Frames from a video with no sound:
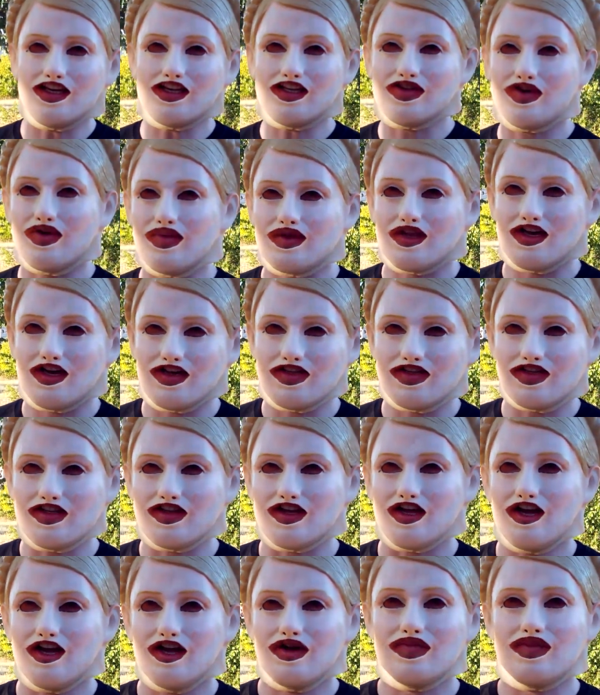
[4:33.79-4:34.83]
этого меня
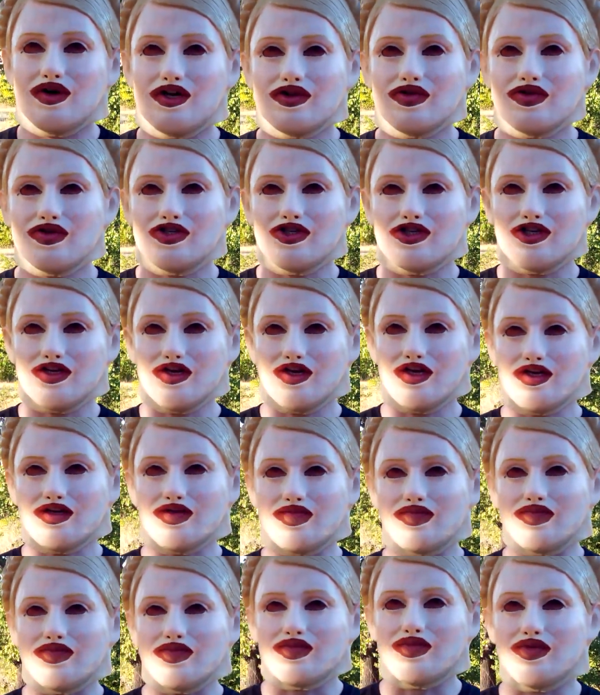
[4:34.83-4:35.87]
один молодой человек
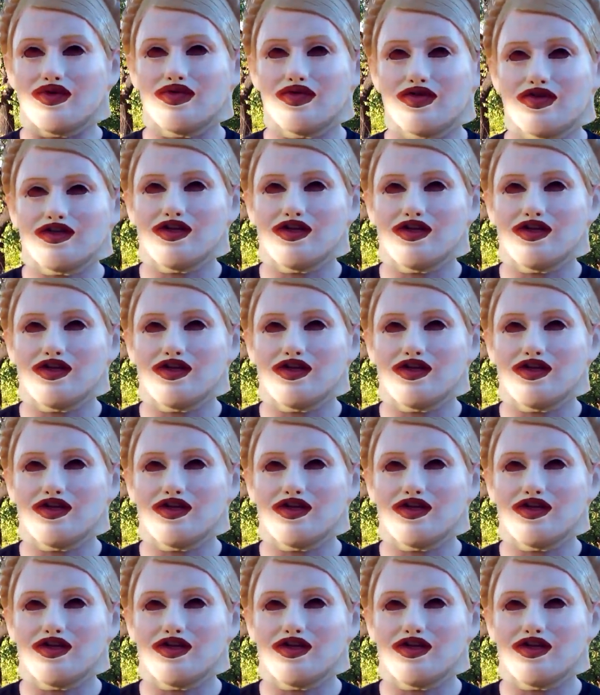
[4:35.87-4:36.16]
ну,